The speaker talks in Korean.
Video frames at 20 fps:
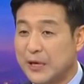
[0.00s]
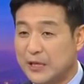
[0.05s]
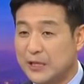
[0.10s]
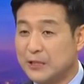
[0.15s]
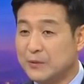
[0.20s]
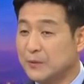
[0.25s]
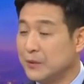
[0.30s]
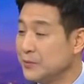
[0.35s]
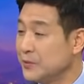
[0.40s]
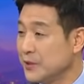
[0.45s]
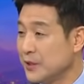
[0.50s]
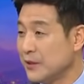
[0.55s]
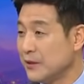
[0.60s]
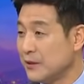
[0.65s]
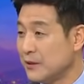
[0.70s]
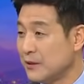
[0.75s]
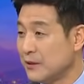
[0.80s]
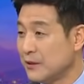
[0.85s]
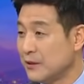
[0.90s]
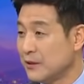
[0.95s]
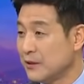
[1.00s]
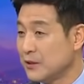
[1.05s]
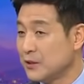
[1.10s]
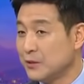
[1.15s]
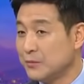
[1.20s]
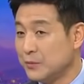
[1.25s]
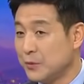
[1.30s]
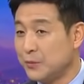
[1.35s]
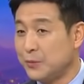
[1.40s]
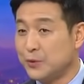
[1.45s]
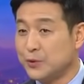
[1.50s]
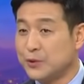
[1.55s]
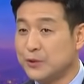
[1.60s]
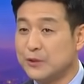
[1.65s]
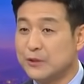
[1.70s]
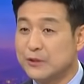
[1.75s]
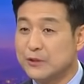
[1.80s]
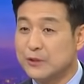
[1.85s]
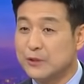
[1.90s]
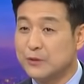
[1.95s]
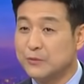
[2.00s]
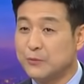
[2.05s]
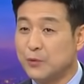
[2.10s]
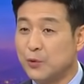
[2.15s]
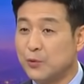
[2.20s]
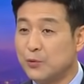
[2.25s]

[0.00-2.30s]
막힘없이 해요. 지금 뭐 보신 것처럼